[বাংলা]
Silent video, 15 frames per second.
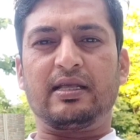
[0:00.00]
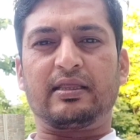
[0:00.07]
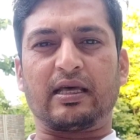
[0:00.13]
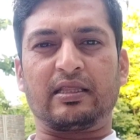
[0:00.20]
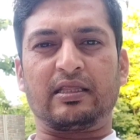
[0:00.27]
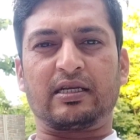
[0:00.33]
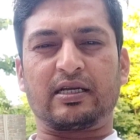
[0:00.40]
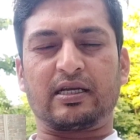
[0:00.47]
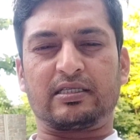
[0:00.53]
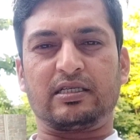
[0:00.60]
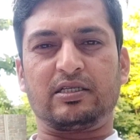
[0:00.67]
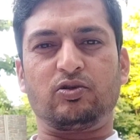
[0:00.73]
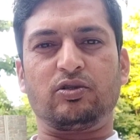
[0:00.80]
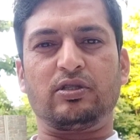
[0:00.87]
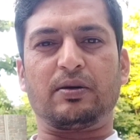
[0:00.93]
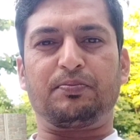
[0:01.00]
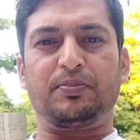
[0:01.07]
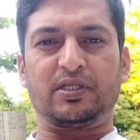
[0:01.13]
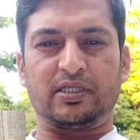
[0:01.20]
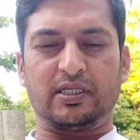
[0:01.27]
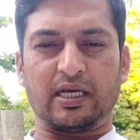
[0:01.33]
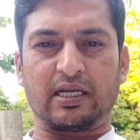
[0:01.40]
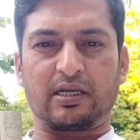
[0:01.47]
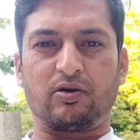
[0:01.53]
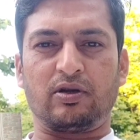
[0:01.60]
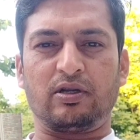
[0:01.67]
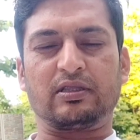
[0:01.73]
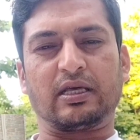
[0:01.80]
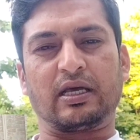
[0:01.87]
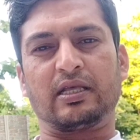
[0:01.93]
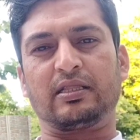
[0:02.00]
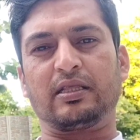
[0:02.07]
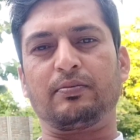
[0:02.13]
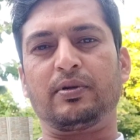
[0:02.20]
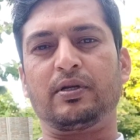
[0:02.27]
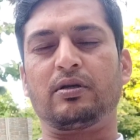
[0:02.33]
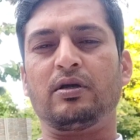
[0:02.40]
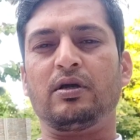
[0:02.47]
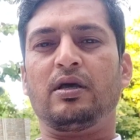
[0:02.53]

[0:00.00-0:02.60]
তাদের কাছে যদি আপনি শেয়ার করেন তারা দেখবেন